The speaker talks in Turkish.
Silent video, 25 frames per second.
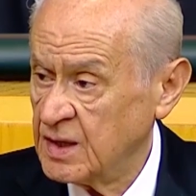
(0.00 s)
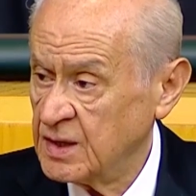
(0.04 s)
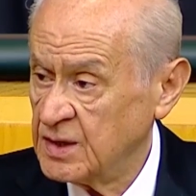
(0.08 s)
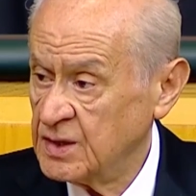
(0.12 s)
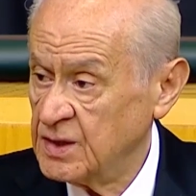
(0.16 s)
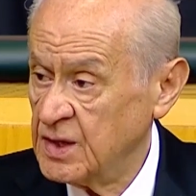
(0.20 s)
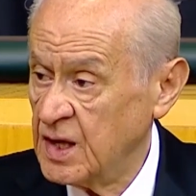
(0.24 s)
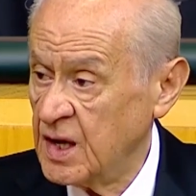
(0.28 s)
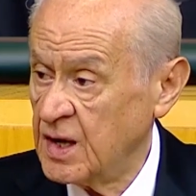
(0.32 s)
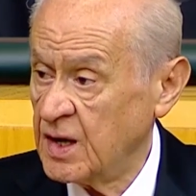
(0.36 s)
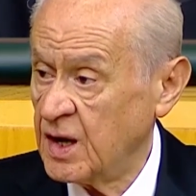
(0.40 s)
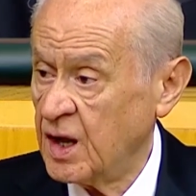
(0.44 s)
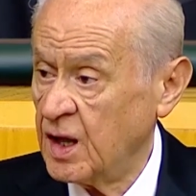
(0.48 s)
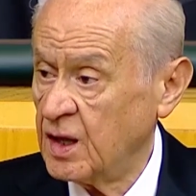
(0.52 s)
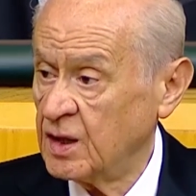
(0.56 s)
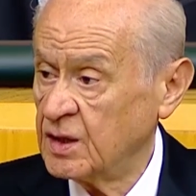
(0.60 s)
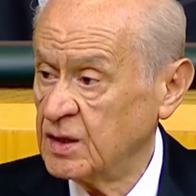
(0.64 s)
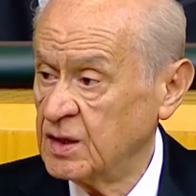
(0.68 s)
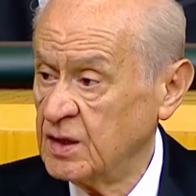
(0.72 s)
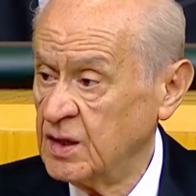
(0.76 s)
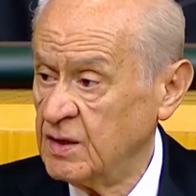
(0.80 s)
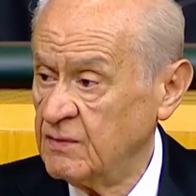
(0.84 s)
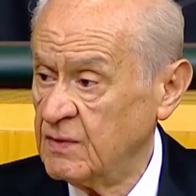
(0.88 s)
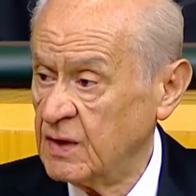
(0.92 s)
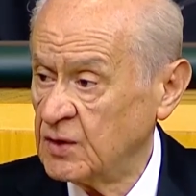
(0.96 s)
yer
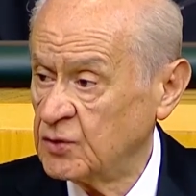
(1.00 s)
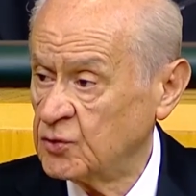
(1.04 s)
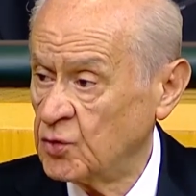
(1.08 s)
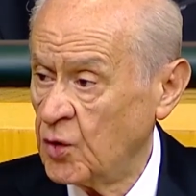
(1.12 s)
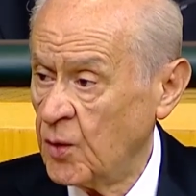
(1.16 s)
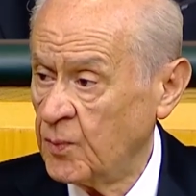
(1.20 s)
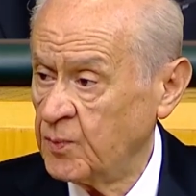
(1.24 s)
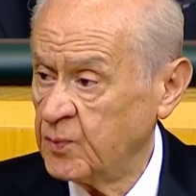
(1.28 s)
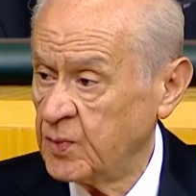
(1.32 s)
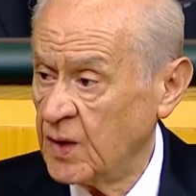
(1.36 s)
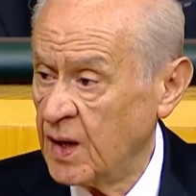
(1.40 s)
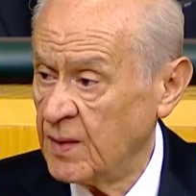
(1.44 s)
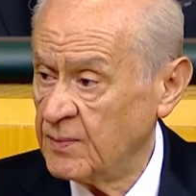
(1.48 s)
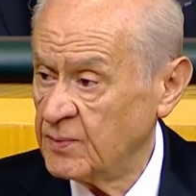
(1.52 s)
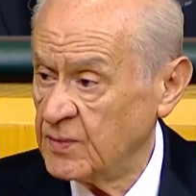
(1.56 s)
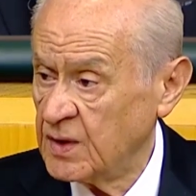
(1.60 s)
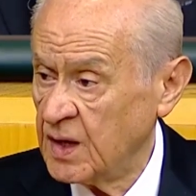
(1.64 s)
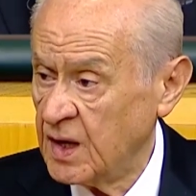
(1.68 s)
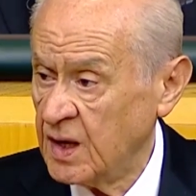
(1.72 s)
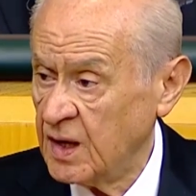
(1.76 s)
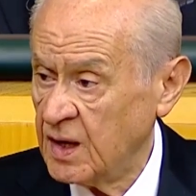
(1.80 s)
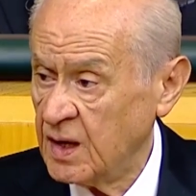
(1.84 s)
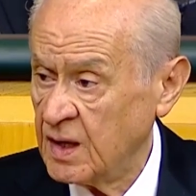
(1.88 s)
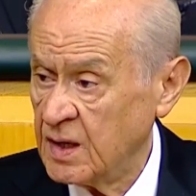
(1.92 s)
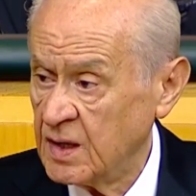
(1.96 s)
aldığı ve
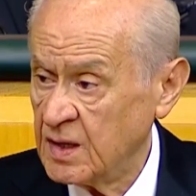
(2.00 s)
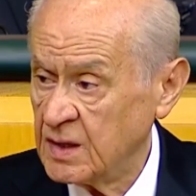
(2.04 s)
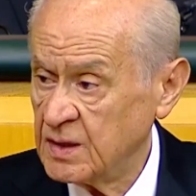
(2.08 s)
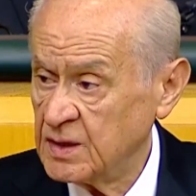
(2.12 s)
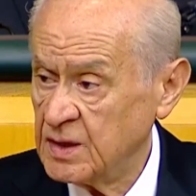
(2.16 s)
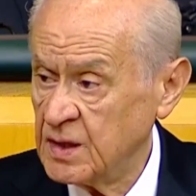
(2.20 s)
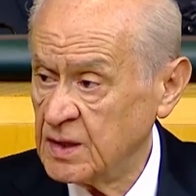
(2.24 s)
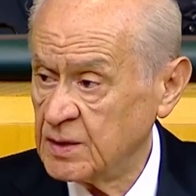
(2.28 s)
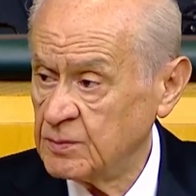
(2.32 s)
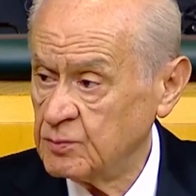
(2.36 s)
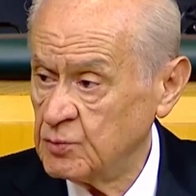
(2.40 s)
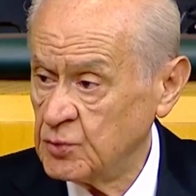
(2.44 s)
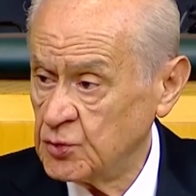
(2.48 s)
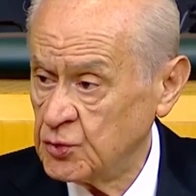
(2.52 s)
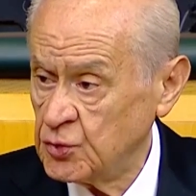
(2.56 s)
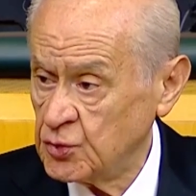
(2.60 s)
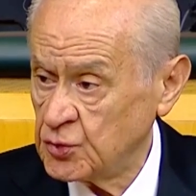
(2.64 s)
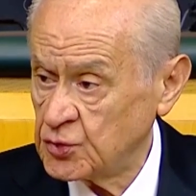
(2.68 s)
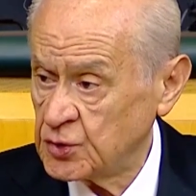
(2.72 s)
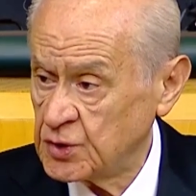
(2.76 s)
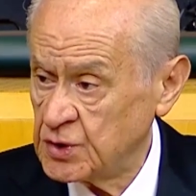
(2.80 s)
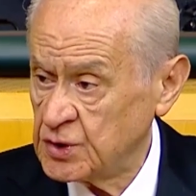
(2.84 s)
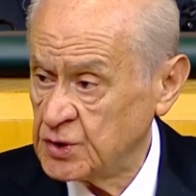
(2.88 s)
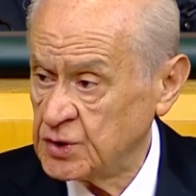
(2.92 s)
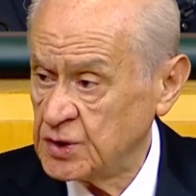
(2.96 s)
toplamda
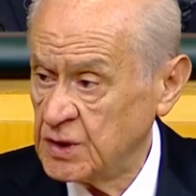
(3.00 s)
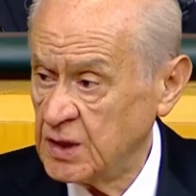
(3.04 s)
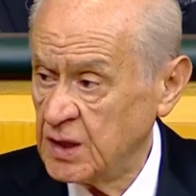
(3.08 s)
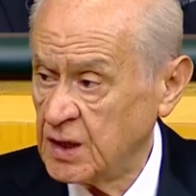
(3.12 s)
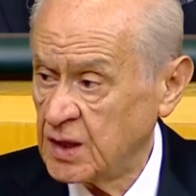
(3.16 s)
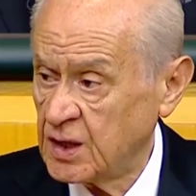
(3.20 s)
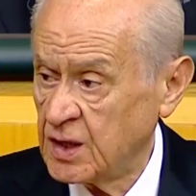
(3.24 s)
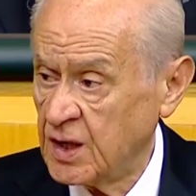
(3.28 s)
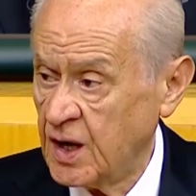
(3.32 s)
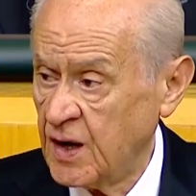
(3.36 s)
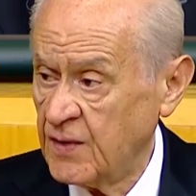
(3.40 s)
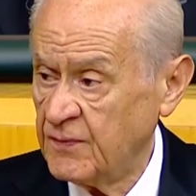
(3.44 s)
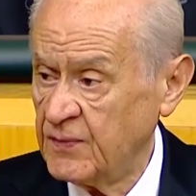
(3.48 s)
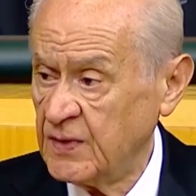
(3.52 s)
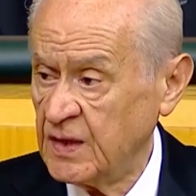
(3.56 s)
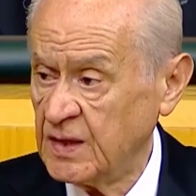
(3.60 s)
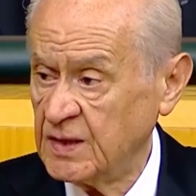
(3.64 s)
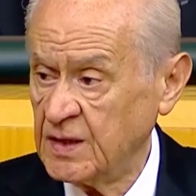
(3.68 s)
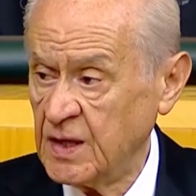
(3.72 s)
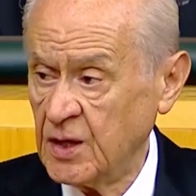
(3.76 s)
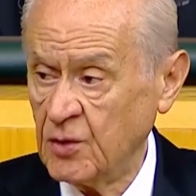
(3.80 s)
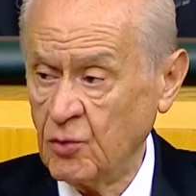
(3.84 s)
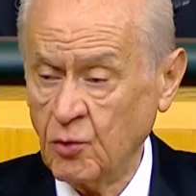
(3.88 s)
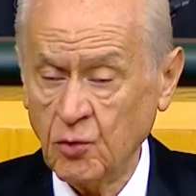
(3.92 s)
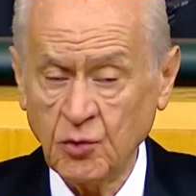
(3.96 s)
73 kişilik
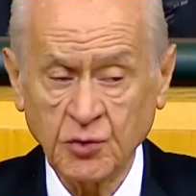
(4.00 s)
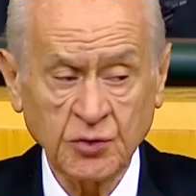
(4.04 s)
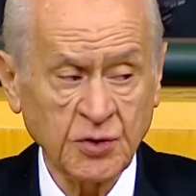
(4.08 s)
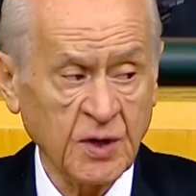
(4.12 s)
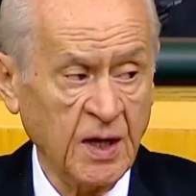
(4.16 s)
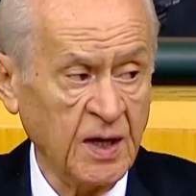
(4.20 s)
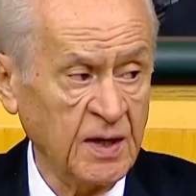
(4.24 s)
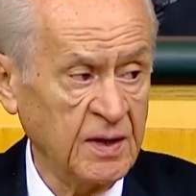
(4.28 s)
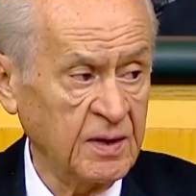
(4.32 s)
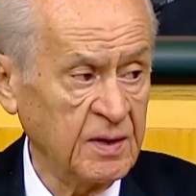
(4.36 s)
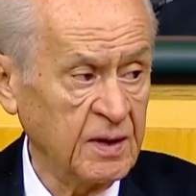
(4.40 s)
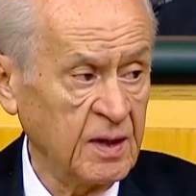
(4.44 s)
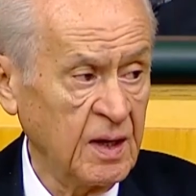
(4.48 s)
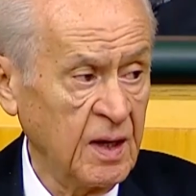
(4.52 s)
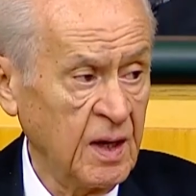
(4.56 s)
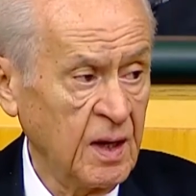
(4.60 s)
kafileden oluşan